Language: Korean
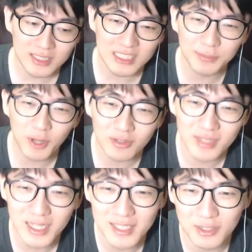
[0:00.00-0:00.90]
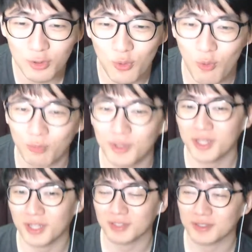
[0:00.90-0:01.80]
지명 타자로
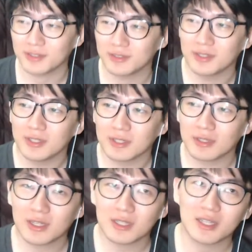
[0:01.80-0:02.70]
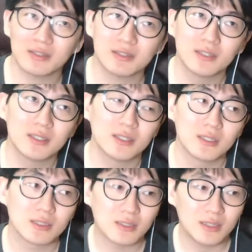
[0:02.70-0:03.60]
옮기게 됐어. 요 그러니까 이제
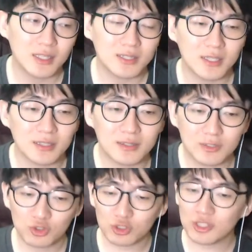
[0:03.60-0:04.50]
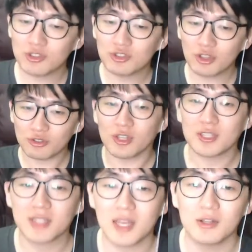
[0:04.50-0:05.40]
근데 이제 추신수 선수의
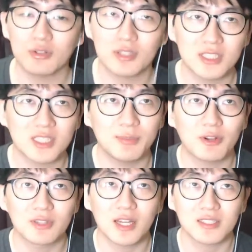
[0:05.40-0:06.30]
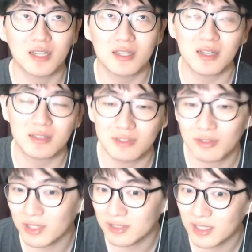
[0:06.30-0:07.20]
스타일은 지명 타자가
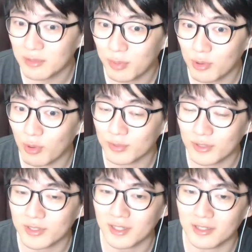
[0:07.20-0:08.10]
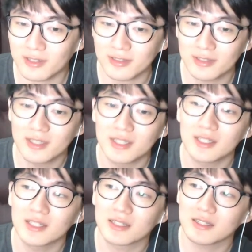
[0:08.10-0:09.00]
그전까지 스타일은 별로 없었잖아요.
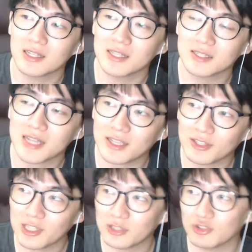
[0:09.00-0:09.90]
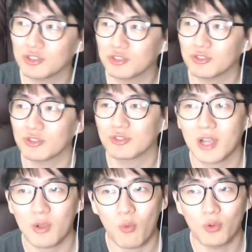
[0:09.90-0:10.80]
근데 이제 작년에 추신수
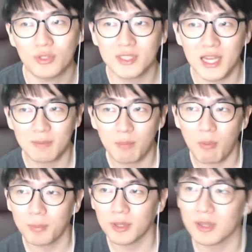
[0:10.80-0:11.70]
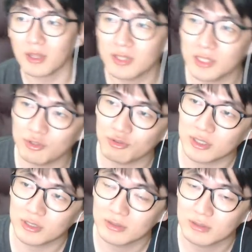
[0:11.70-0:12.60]
선수가 올스타에 뽑혔던
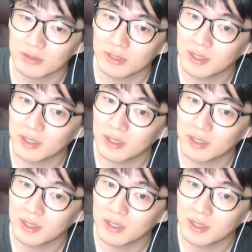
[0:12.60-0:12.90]
이유는